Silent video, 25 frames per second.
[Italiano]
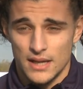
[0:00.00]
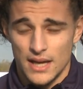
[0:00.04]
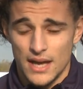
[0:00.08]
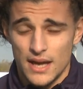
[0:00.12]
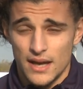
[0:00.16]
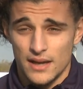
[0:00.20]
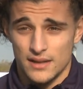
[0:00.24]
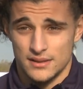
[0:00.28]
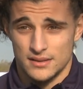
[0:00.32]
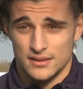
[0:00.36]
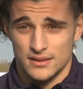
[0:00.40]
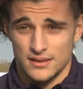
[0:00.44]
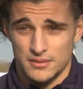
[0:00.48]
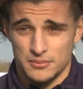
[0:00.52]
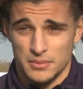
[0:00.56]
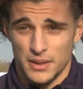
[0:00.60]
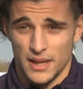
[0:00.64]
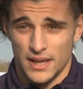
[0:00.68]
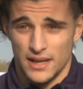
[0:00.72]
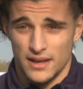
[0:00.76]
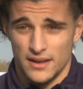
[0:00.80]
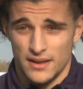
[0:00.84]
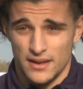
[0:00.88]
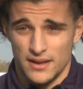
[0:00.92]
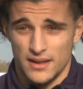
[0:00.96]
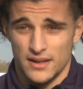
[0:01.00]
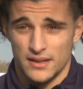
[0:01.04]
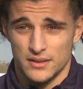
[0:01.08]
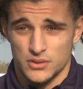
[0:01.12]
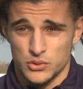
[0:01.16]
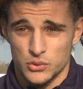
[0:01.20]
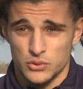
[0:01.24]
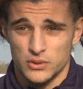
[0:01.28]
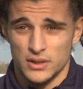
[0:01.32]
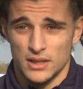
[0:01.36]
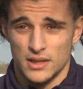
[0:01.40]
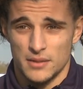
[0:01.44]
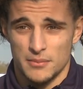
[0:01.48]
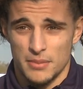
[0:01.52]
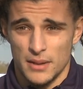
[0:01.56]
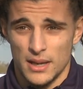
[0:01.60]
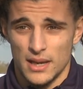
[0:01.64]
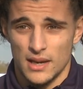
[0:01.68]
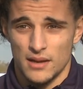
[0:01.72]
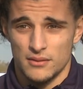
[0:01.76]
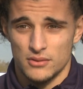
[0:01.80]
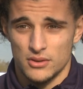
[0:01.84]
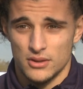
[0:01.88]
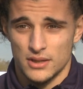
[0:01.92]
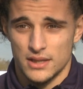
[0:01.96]
Eh sì, perché tutti ne
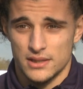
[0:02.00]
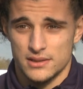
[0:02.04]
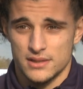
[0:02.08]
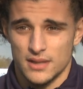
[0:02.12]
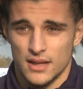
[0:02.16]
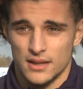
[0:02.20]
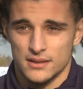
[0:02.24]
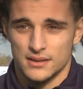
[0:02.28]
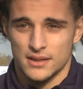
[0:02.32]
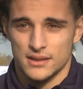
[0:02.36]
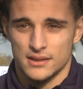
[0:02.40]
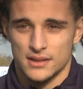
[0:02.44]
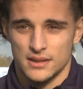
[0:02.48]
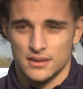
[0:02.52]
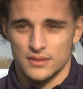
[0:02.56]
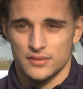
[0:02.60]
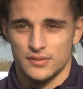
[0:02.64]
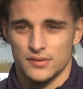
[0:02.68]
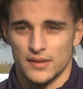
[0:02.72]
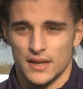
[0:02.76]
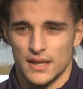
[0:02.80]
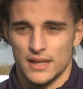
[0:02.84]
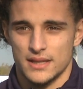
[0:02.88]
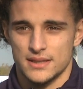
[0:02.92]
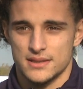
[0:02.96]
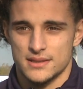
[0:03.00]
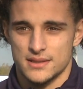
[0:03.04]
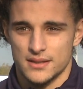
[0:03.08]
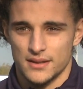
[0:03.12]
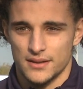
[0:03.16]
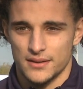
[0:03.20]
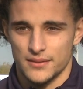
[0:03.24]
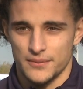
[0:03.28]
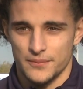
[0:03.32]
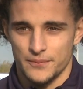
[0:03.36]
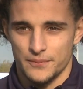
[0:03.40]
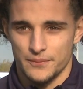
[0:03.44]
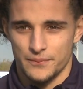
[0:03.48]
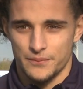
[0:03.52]
parlavano che c'era tanta differenza.